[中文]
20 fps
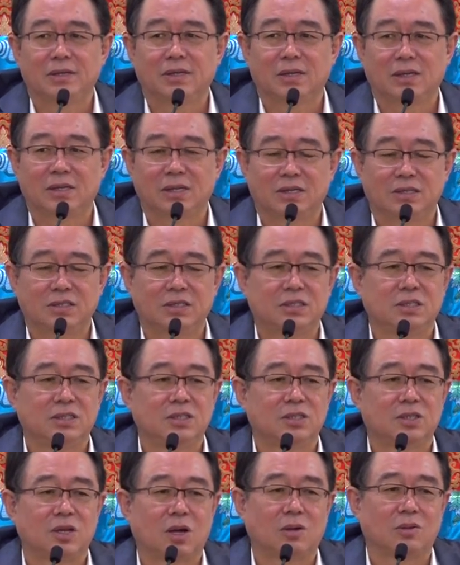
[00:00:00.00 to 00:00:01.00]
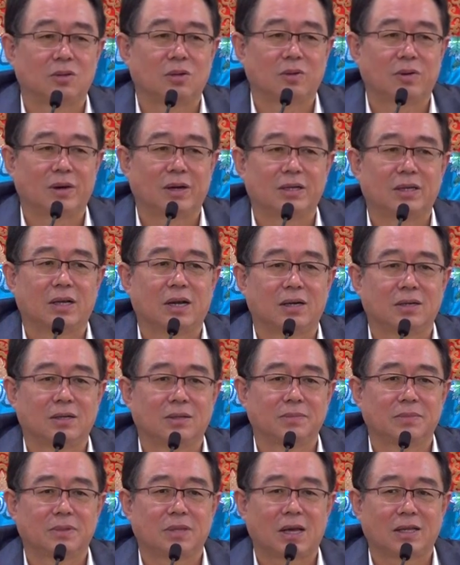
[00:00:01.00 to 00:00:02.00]
很稀少的黄芽，
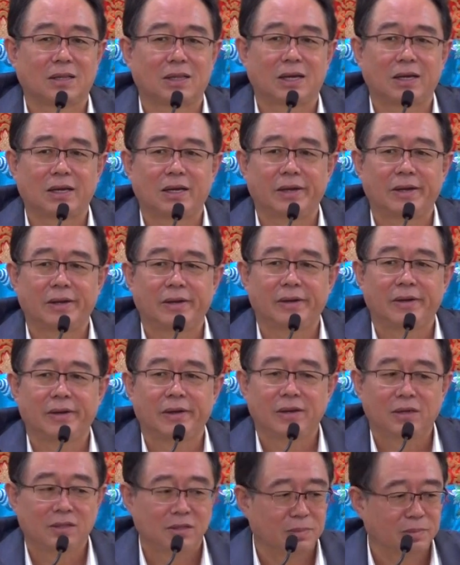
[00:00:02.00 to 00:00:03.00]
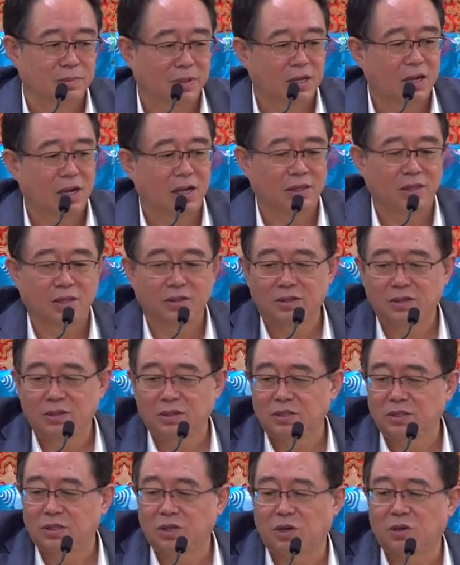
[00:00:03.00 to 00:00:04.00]
那么它大概你们看到那
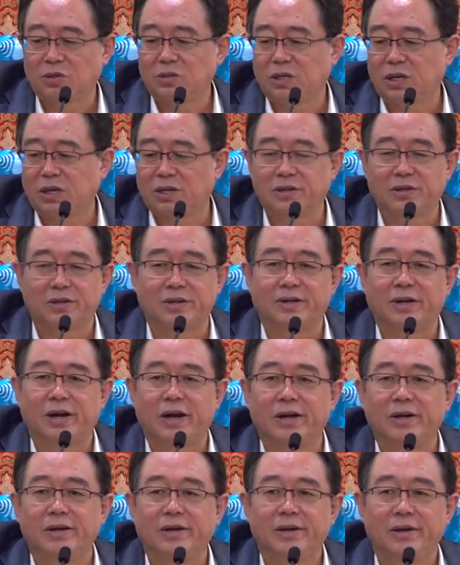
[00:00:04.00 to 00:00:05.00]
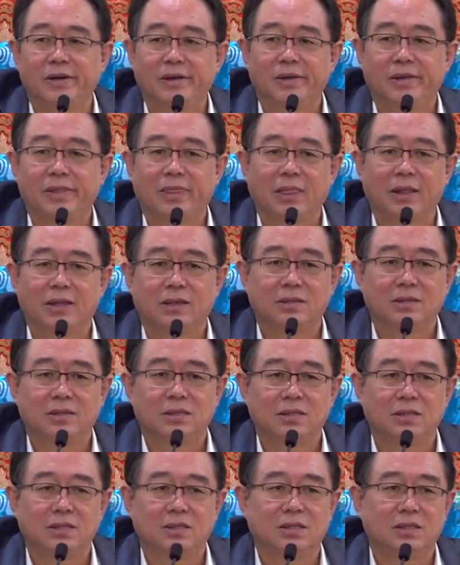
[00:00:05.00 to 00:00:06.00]
个小铁盒啊，那
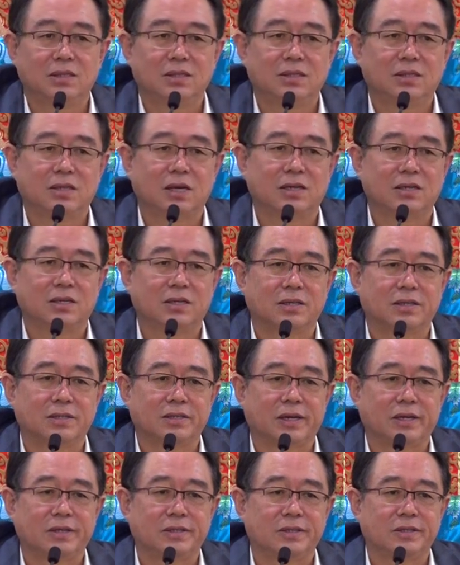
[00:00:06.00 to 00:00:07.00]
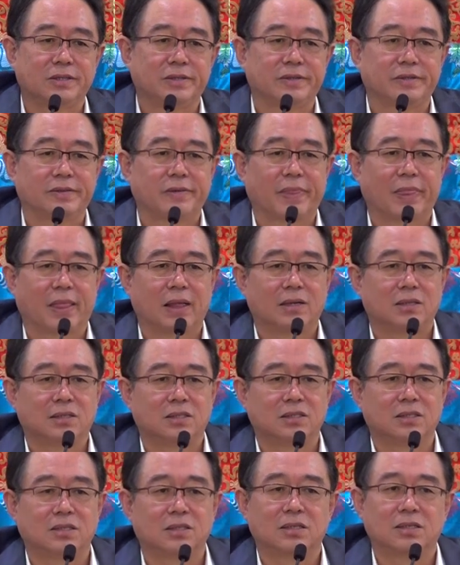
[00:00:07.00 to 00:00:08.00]
一一铁盒才是
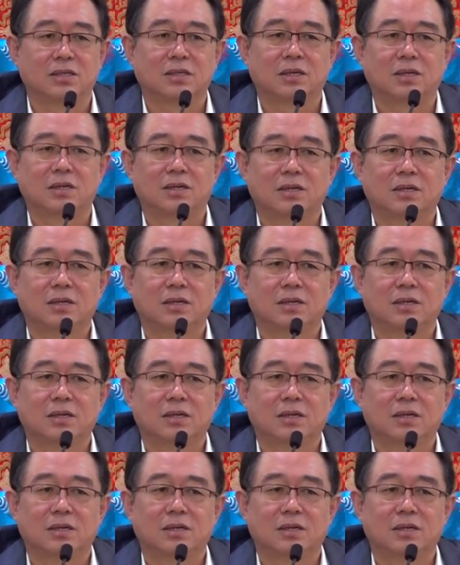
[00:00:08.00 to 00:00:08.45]
十克，